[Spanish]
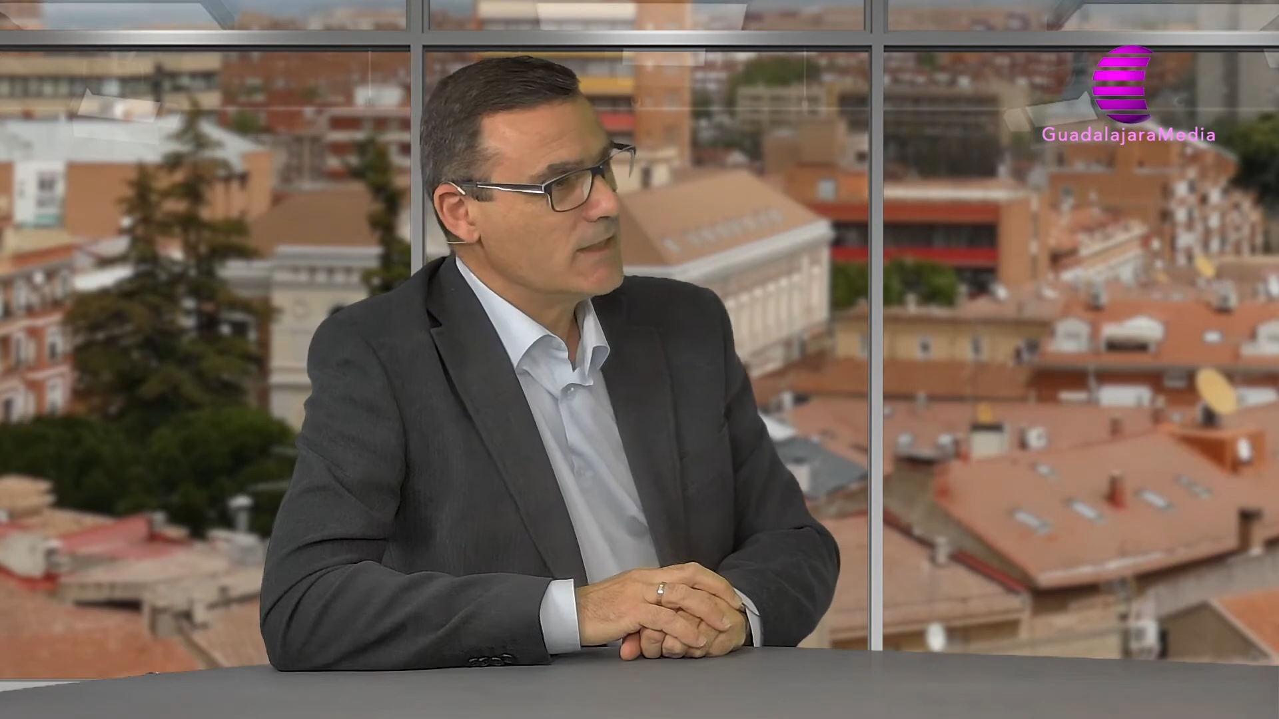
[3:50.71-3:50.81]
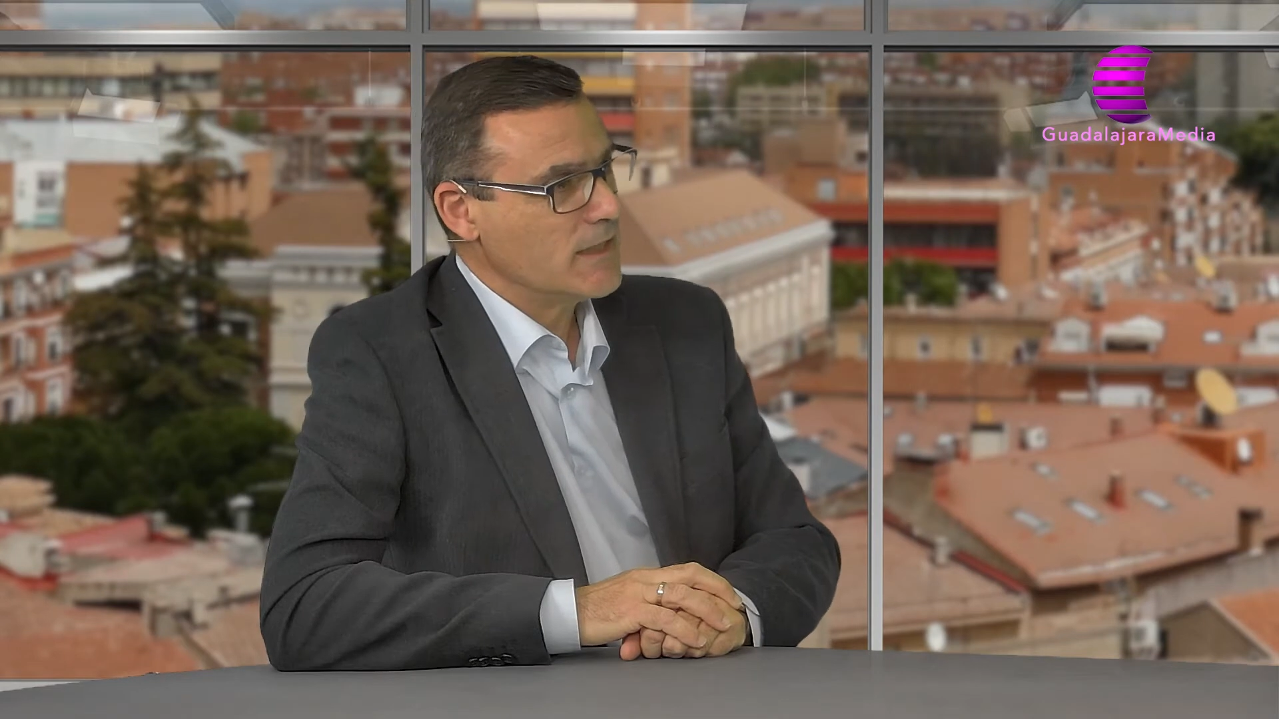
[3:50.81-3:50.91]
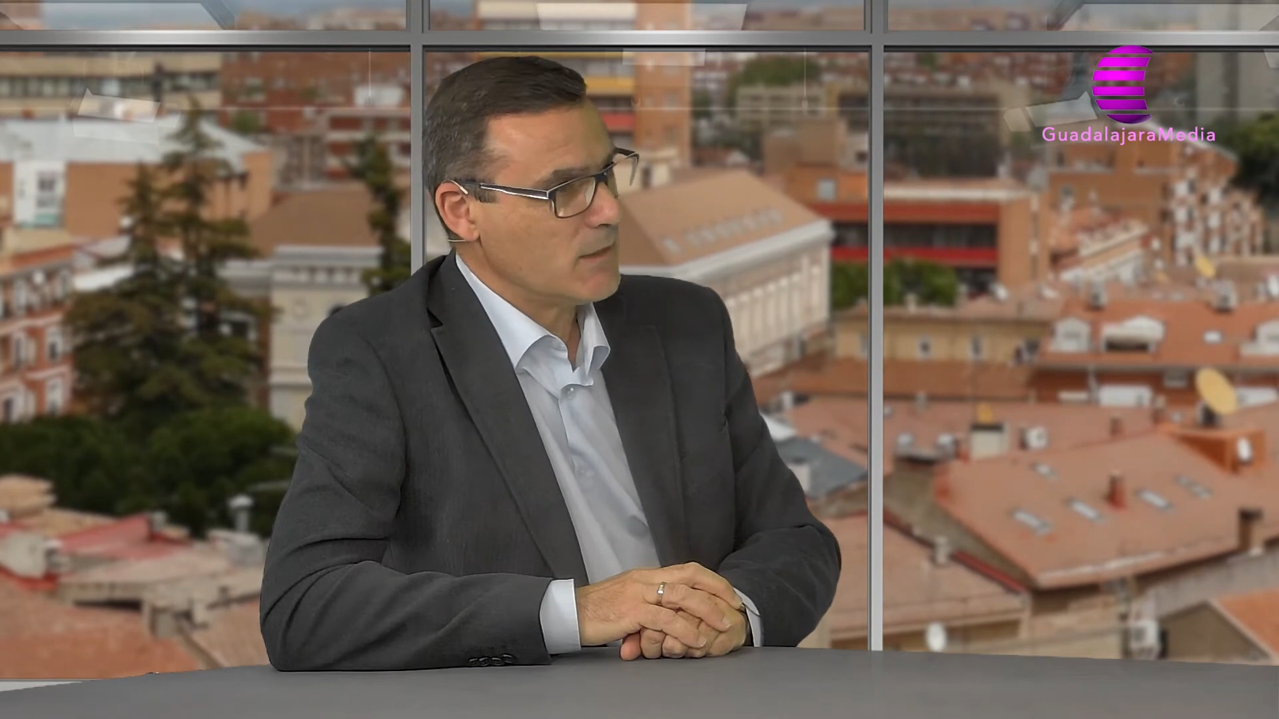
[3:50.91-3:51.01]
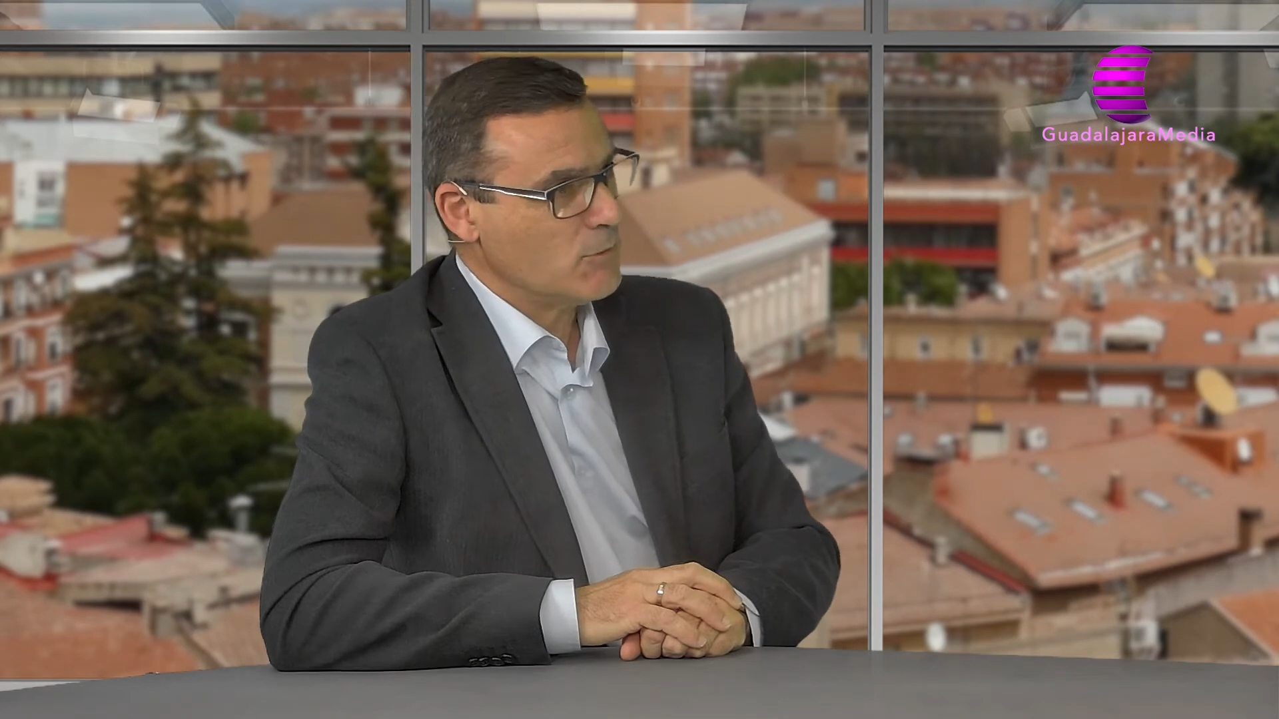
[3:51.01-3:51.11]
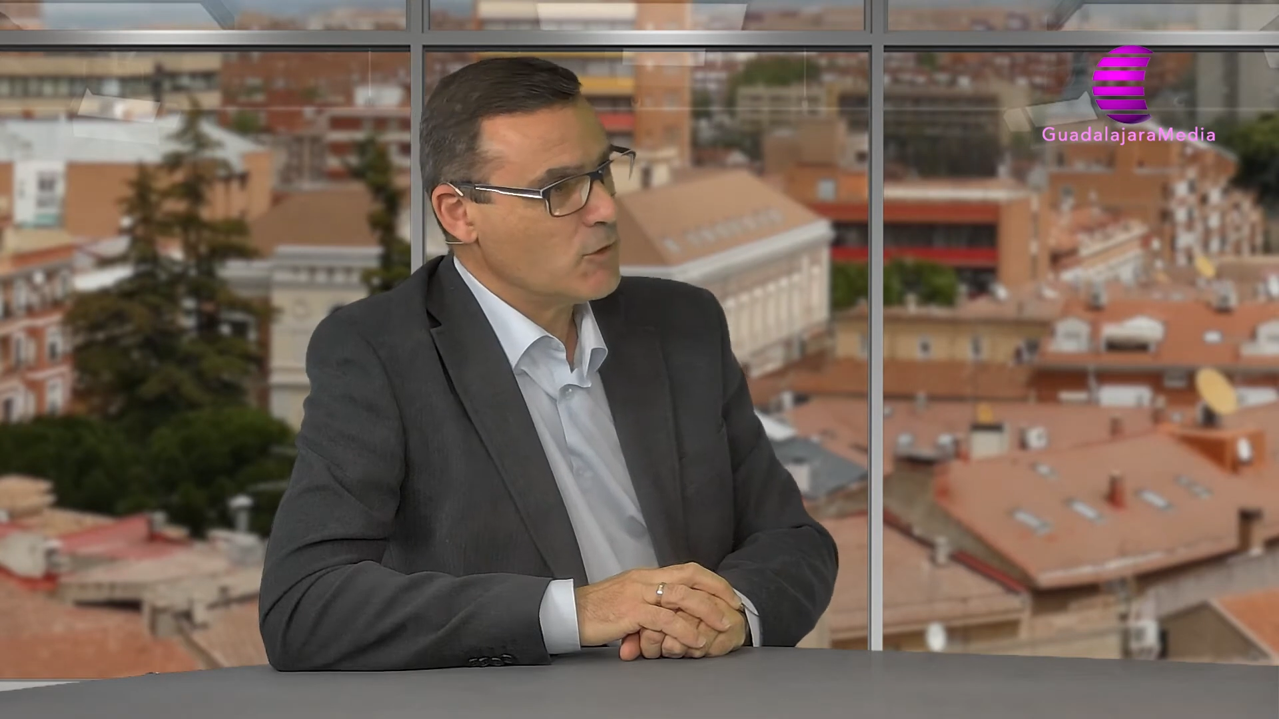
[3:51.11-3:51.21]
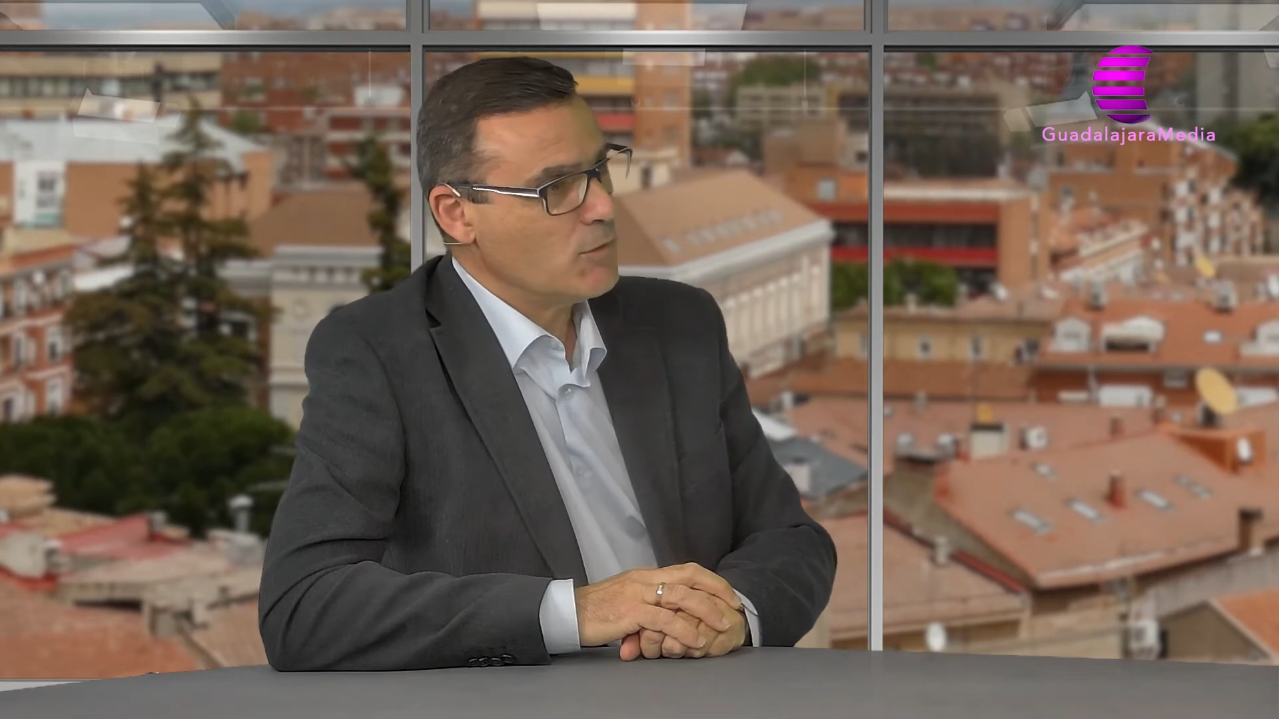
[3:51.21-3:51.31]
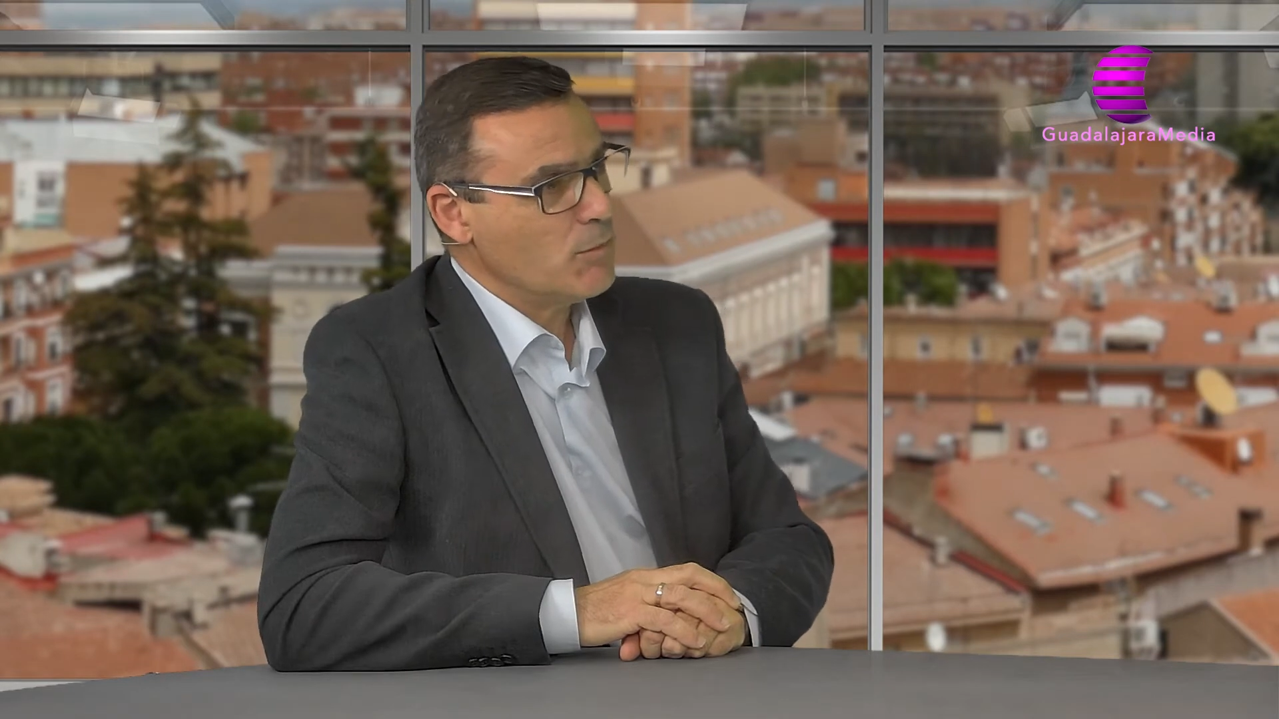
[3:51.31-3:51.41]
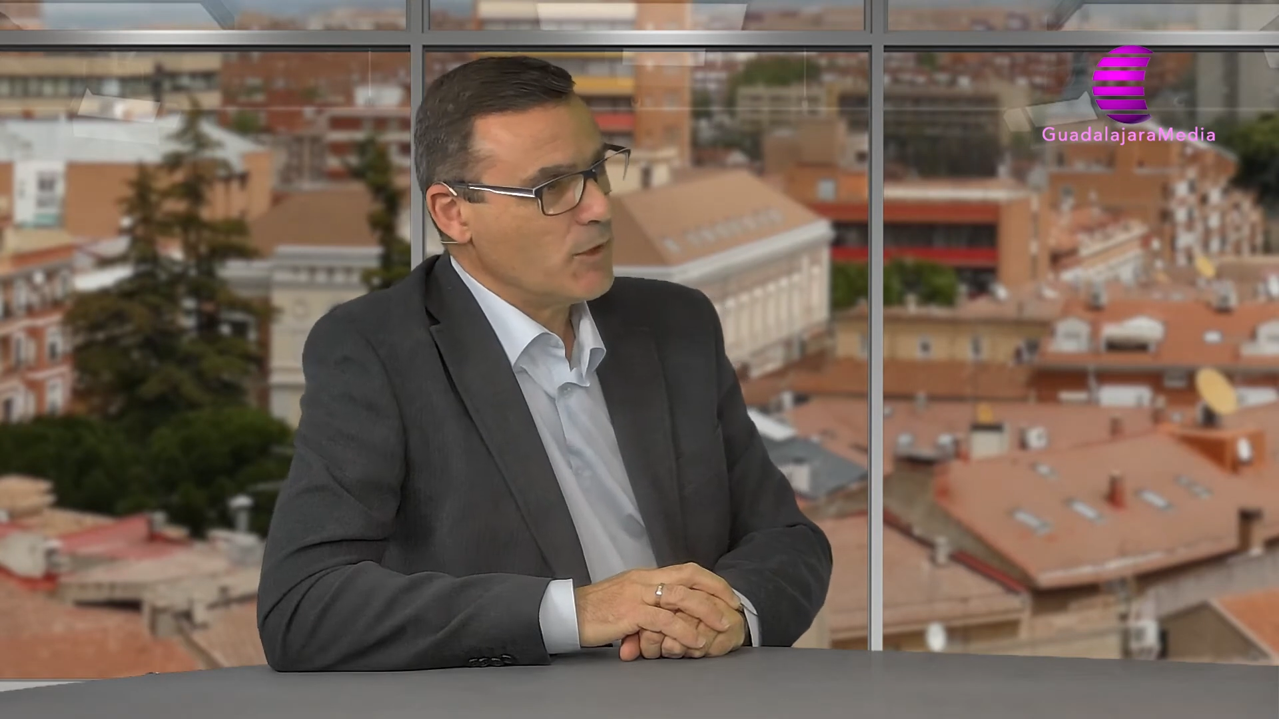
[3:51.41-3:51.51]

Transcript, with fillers: nacimos como